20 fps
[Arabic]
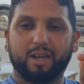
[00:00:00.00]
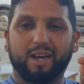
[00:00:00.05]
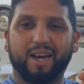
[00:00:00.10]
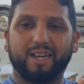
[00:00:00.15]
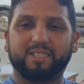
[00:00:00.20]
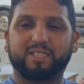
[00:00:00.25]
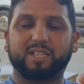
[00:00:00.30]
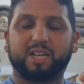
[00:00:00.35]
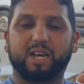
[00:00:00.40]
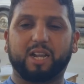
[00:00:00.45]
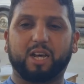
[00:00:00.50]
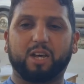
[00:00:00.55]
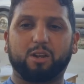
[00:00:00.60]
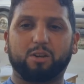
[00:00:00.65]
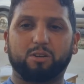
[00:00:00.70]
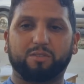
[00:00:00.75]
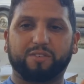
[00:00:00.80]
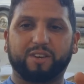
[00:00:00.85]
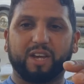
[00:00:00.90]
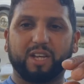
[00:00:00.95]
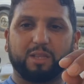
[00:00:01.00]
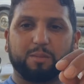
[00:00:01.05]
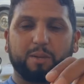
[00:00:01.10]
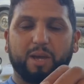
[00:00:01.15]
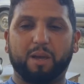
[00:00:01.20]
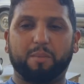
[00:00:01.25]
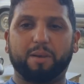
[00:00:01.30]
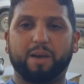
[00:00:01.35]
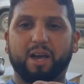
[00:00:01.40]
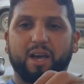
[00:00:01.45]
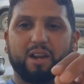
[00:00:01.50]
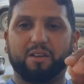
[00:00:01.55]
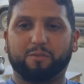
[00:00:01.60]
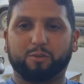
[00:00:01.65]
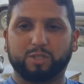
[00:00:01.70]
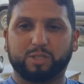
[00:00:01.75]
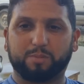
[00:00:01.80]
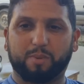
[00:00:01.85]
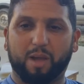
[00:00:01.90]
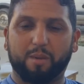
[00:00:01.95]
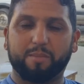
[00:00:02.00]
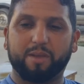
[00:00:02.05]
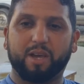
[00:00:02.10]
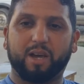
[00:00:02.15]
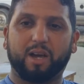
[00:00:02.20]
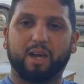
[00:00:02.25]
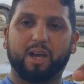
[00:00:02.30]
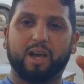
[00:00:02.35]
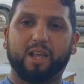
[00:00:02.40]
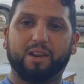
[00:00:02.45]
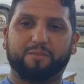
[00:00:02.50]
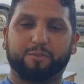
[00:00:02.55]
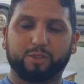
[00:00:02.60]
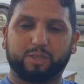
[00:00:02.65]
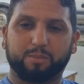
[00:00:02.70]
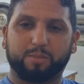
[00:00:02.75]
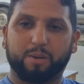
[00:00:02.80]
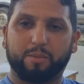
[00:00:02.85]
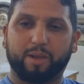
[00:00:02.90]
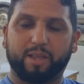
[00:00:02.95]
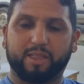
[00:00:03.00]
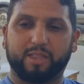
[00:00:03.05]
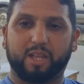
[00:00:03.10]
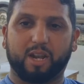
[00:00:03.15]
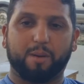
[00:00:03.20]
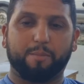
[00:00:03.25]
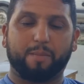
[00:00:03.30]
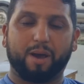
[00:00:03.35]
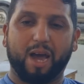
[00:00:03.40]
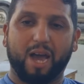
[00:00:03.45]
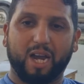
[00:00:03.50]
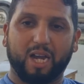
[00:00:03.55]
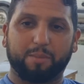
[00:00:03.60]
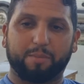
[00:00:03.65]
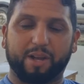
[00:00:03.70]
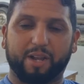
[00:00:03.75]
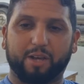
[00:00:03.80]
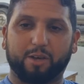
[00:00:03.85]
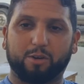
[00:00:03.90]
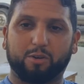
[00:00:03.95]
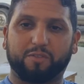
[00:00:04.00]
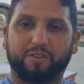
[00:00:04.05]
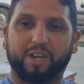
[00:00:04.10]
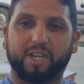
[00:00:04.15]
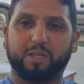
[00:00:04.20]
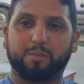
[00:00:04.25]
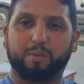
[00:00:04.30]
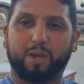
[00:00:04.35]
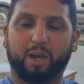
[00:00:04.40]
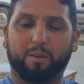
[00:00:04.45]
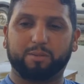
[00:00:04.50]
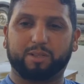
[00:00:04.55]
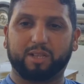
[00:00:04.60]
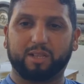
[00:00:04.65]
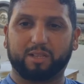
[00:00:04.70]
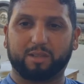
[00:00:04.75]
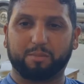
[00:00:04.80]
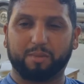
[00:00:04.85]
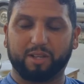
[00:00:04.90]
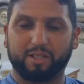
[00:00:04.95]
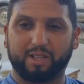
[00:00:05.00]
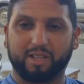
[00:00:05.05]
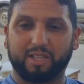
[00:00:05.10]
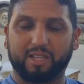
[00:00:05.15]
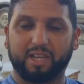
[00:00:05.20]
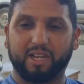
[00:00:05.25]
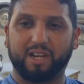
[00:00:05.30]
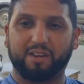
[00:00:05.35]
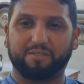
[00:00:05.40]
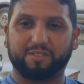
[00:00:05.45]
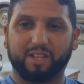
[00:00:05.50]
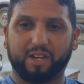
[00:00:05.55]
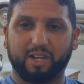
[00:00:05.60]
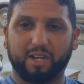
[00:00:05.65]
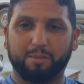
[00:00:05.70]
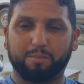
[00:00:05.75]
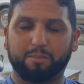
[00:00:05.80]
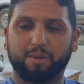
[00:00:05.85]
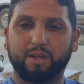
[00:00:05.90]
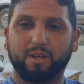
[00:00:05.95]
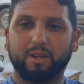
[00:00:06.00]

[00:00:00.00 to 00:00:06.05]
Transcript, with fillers: اصغر خروف كيتباع ب 1700 1800 درهم اكبر خروف كيتباع ب 3000 درهم